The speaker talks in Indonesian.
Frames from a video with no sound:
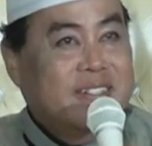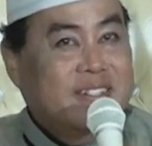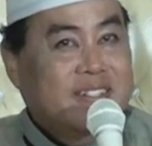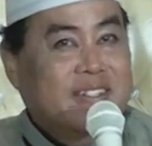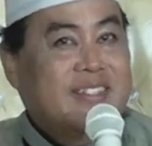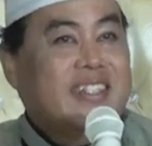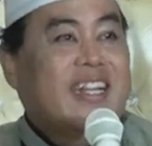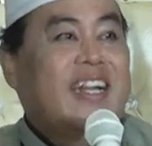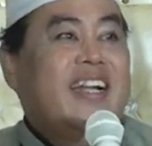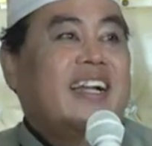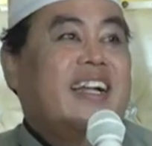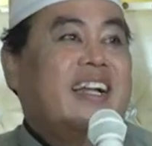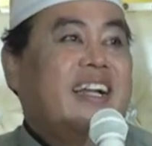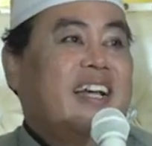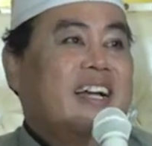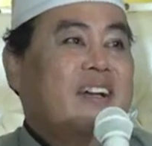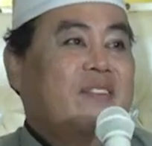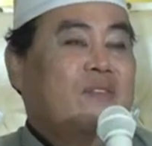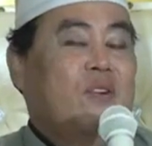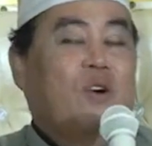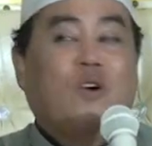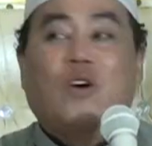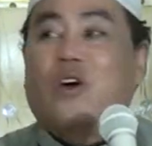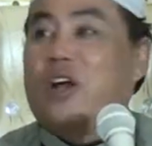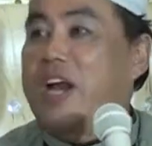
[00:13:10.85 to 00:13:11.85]
Seneng
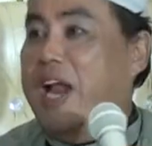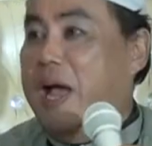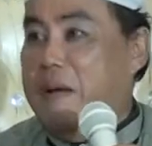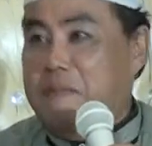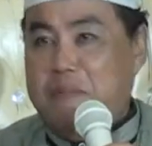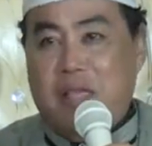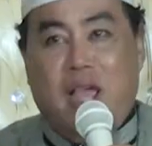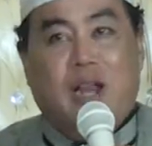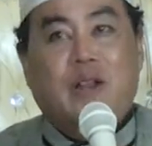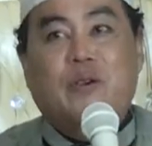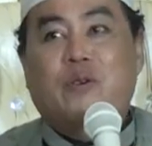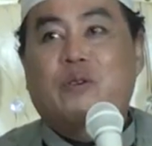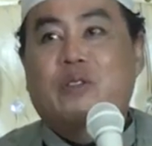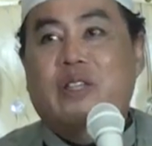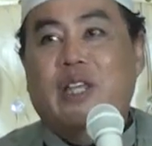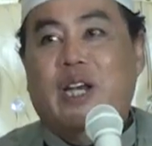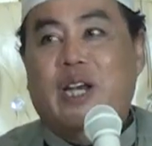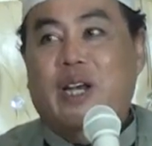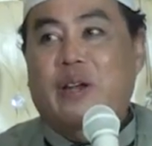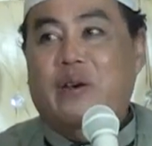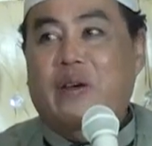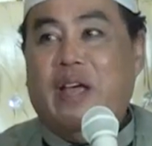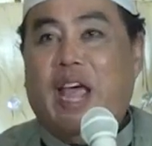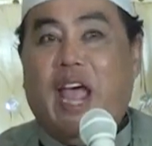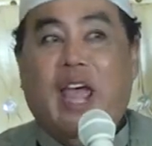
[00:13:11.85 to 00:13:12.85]
wong ya. niku
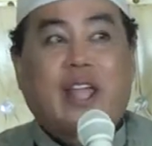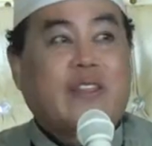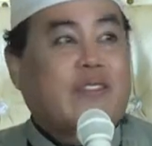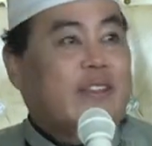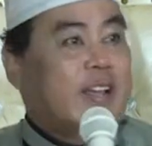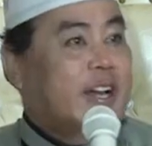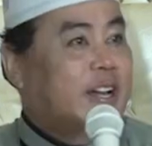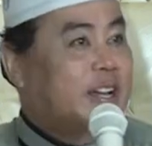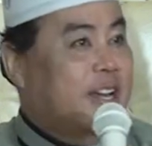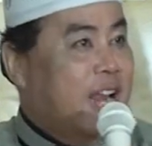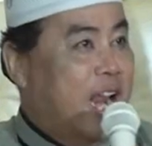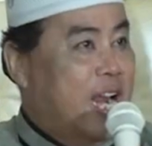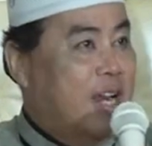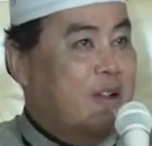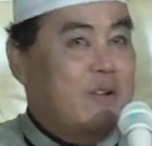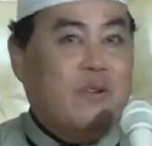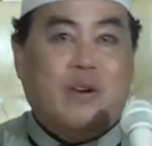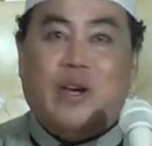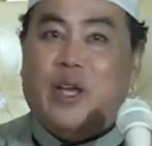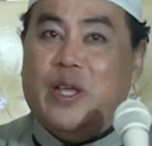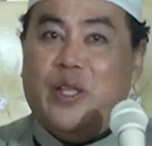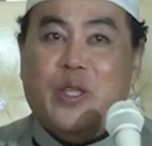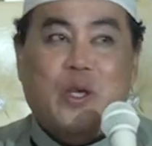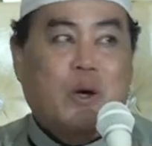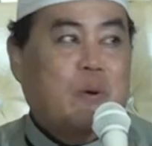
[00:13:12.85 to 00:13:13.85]
nyeneng kae kenal ku
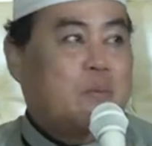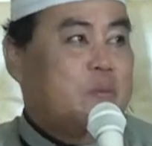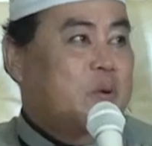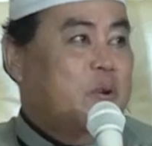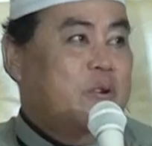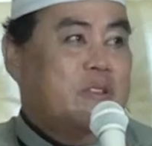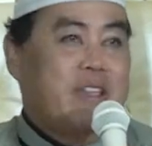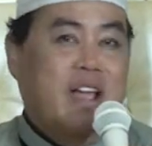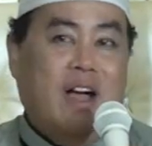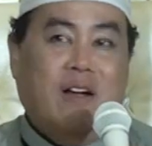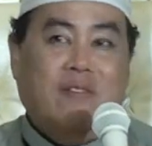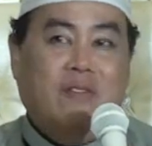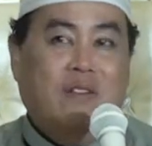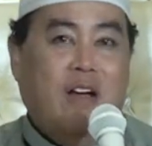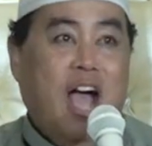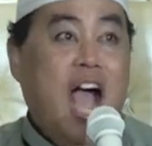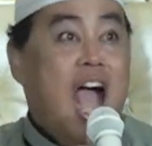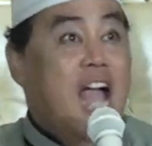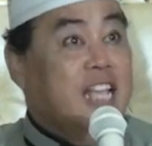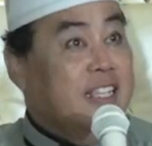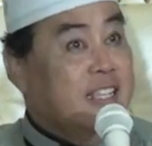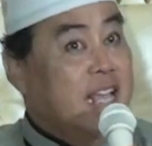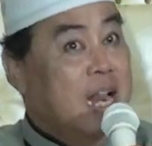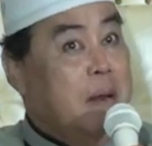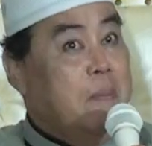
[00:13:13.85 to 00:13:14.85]
nek nyopo ya Allah.
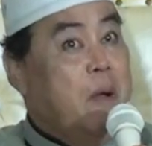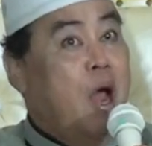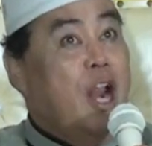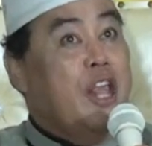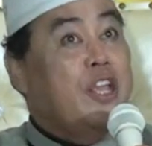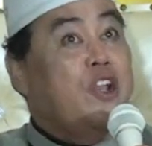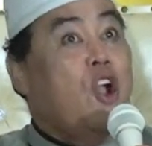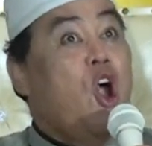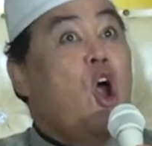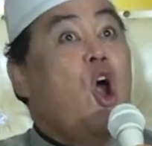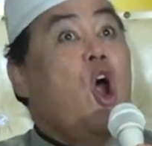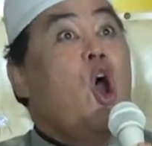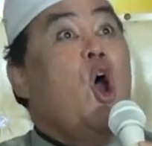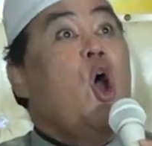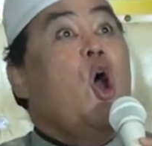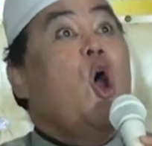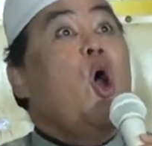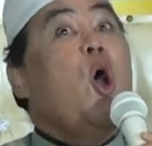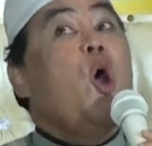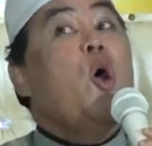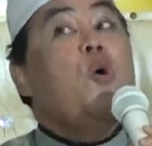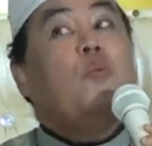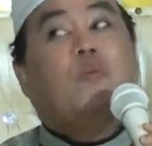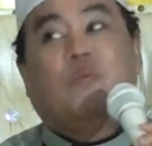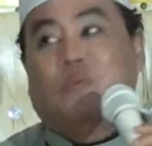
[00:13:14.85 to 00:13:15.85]

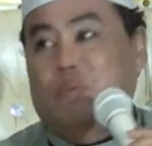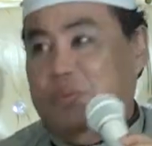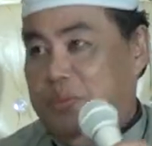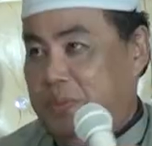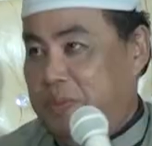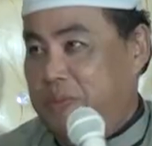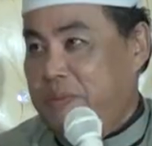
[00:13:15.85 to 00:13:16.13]
Assalamualaikum.